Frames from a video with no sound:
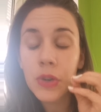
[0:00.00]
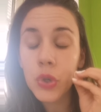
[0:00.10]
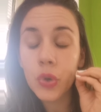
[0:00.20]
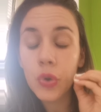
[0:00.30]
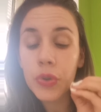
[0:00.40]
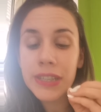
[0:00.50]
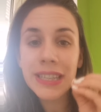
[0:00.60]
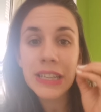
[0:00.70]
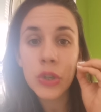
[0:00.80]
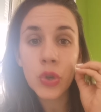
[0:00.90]
Je le
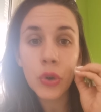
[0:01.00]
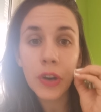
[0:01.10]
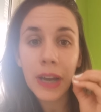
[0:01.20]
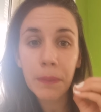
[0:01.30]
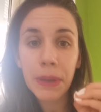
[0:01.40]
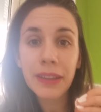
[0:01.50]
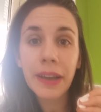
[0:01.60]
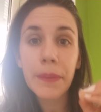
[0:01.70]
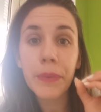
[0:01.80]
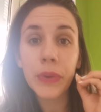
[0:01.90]
dis, je le
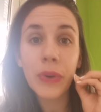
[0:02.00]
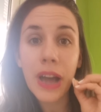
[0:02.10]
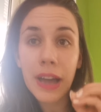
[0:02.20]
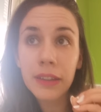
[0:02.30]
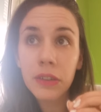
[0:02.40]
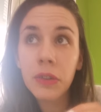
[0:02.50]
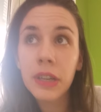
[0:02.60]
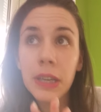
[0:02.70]
répéterai pendant un an.